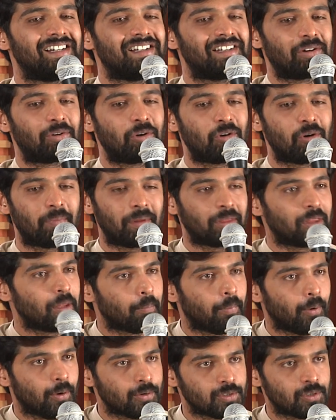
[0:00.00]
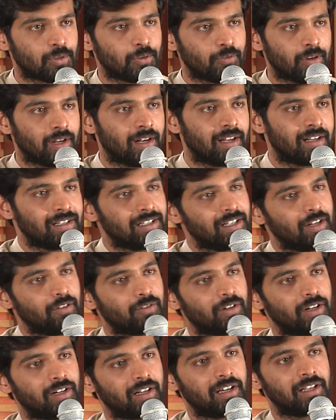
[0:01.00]
నాకు ఒక పెద్ద పాజిటివ్ ఫీలింగ్
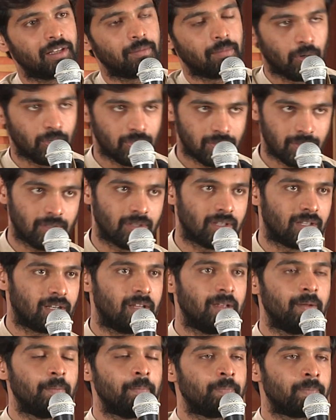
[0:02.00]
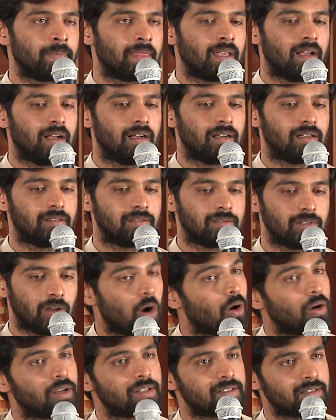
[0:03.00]
డెఫినెట్గా ఇది బాగా వస్తుందని
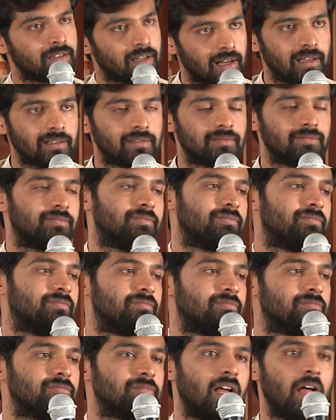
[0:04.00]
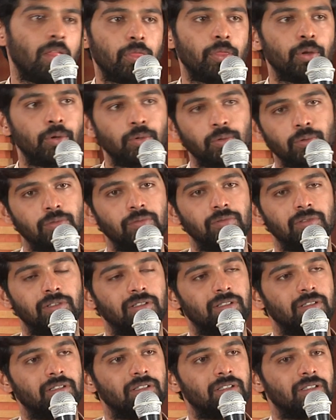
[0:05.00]
ఆగస్ట్ నెల అందరూ
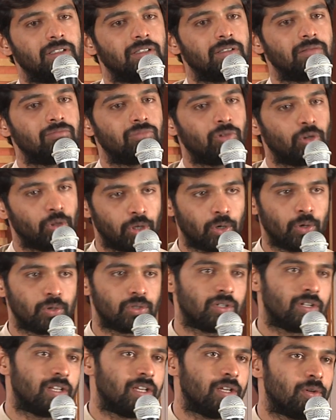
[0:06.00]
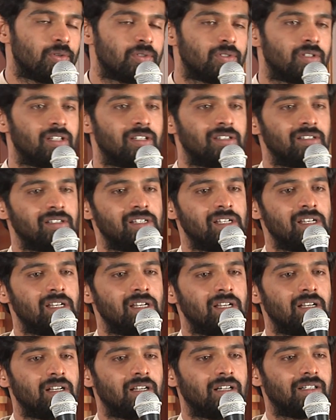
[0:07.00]
కొత్తగా వచ్చిన హీరోస్ని
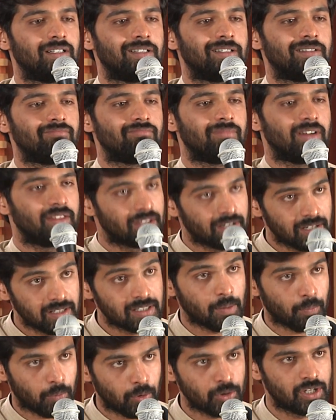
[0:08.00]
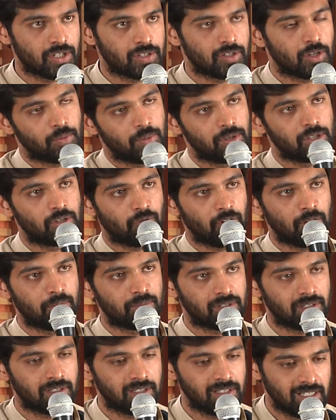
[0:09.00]
అందరినీ సపోర్ట్ చేశారు మంచి
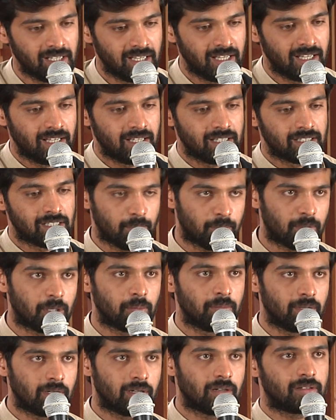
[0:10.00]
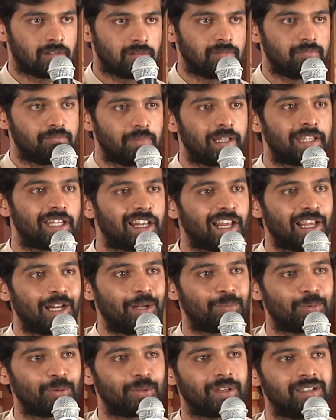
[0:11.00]
ఫిల్మ్స్ని సెప్టెంబర్ పెద్ద
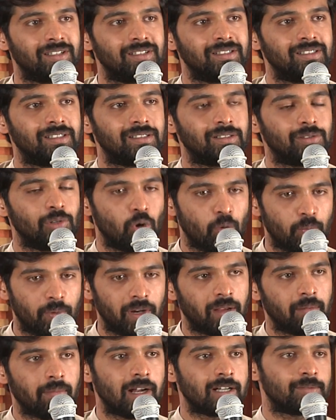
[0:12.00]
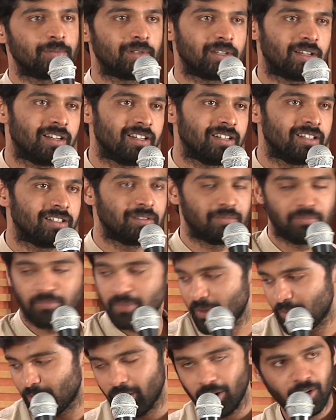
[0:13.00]
లైనప్ ఉంది ఓపెనింగ్ బ్యాట్స్మెన్గా
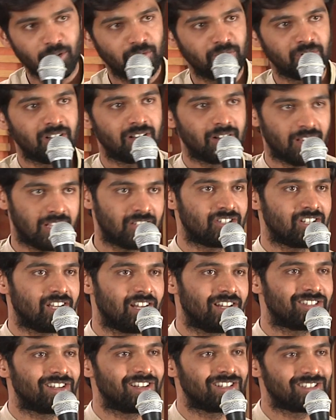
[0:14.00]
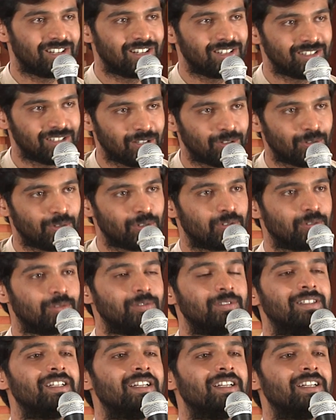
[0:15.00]
మేము రావడం నాకు చాలా చాలా చాలా సంతోషం